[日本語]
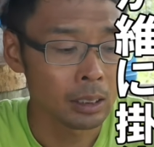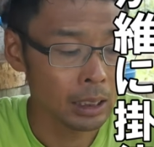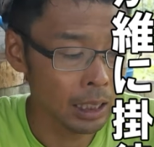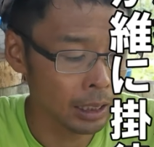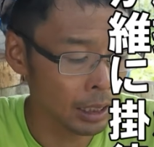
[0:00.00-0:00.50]

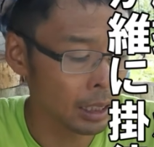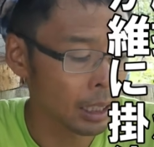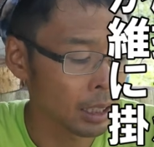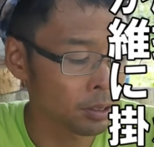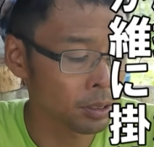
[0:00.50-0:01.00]
ん。さら
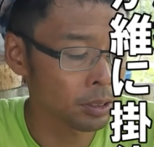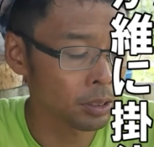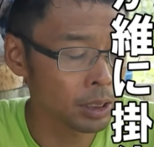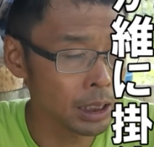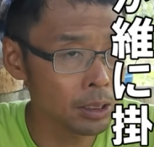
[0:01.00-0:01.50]
に、えっ
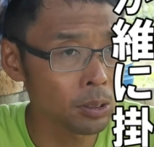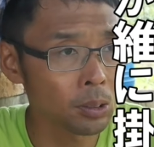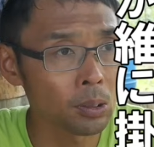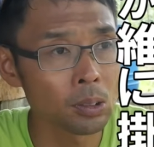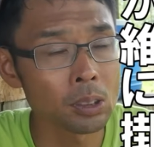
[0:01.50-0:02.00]
と、一度
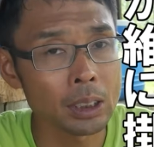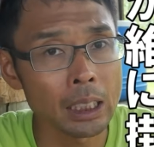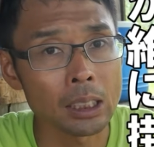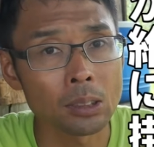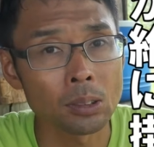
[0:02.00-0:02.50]
登録し
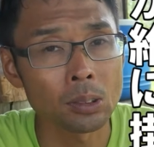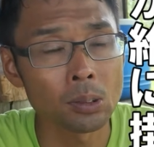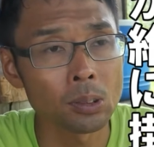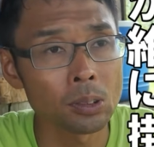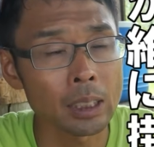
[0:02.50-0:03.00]
て、その
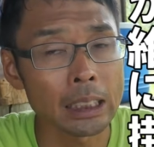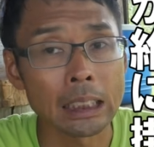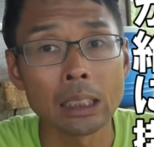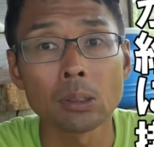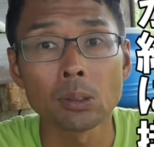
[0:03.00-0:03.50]
登録が
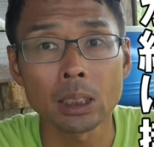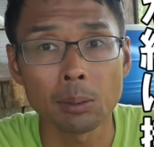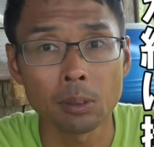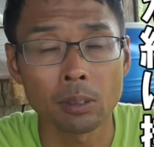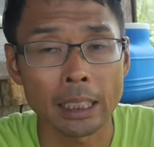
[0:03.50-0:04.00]
失効し
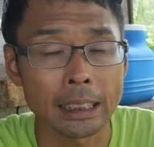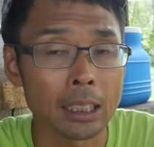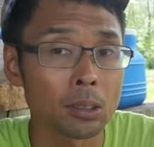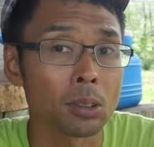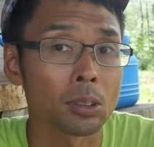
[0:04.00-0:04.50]
たものは
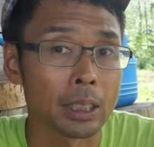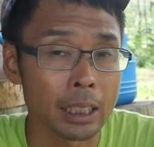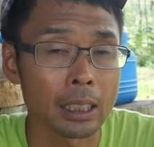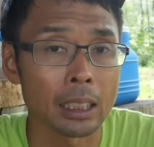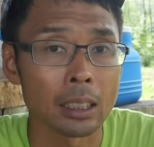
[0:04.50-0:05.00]
再登録で
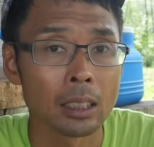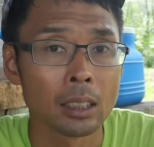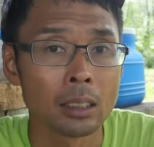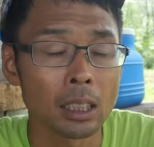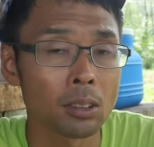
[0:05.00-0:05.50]
きない。
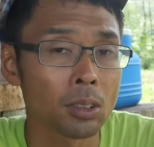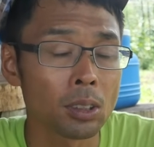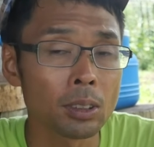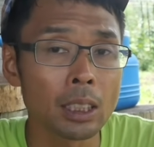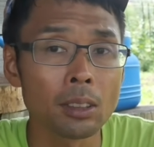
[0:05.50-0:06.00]
などの
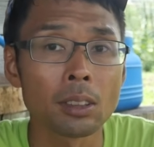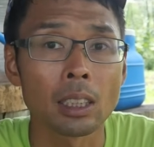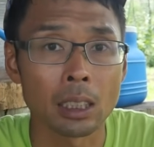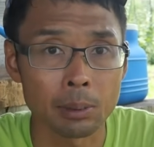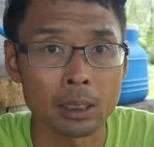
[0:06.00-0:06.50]
いろんなルール
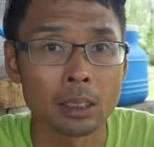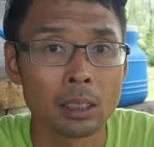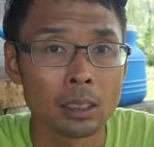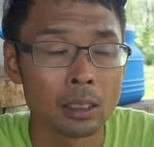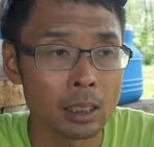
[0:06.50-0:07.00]
があります。
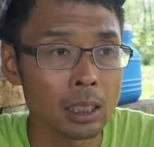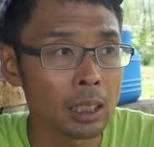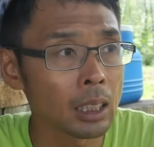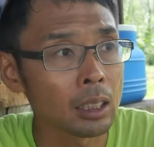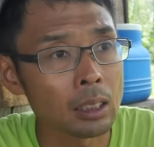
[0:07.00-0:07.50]
だか
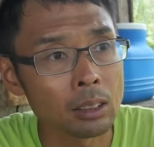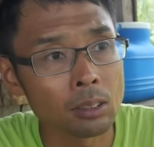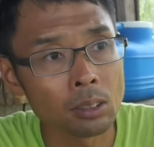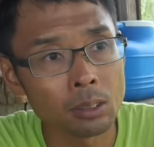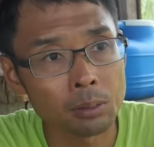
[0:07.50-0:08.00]
ら、あ
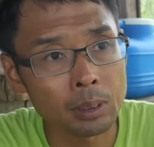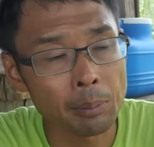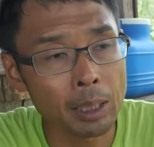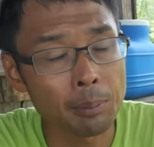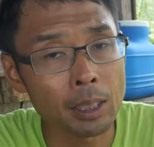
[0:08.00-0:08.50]
のー、
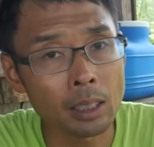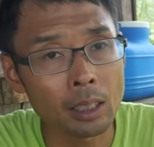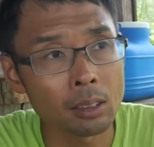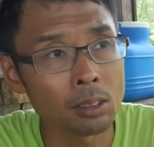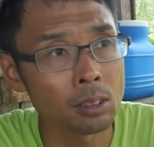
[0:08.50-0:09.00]
たまに見か
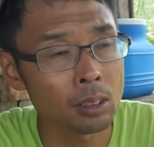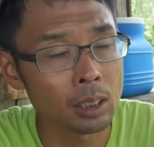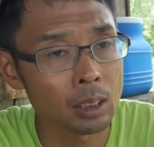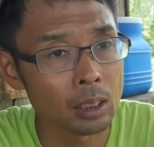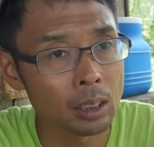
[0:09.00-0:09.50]
ける
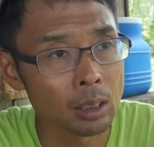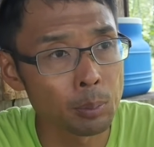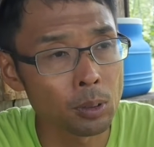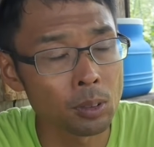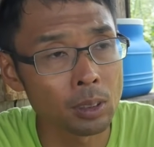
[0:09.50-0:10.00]
陰
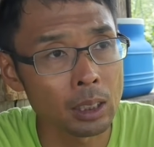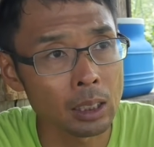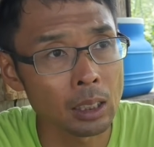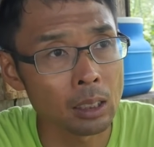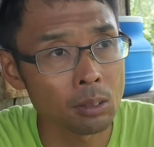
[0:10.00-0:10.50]
謀論
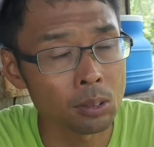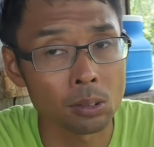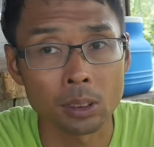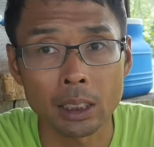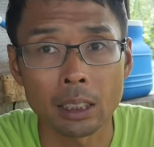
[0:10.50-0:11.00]
的なこ
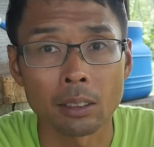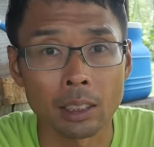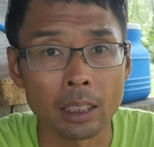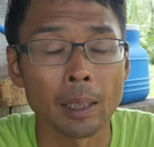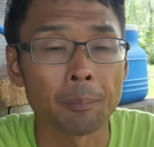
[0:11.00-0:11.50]
とをおっしゃってる
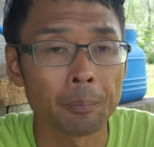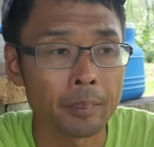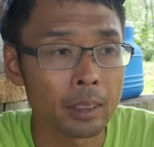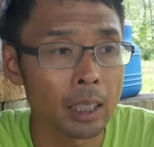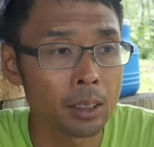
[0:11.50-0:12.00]
方
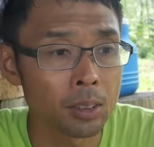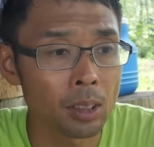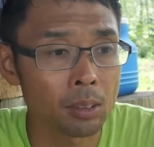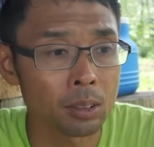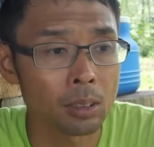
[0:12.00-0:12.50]
が言う
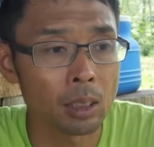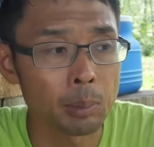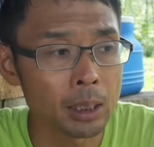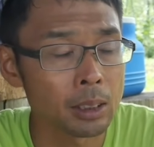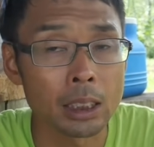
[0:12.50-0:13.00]
ようなことは、
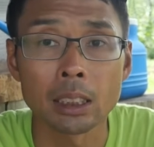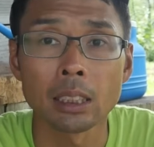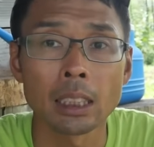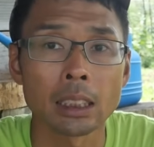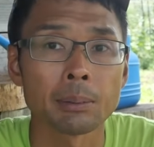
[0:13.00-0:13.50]
まず
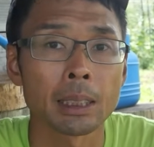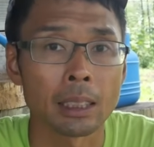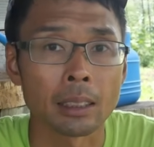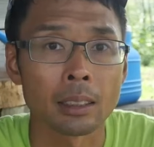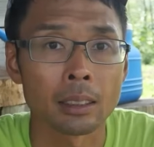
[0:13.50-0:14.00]
実現しま
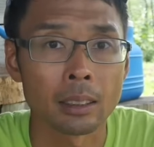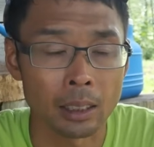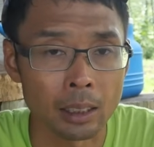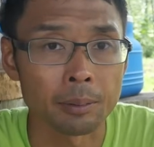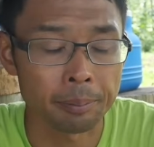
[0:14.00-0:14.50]
せん。
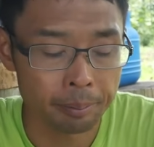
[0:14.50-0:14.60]
はい。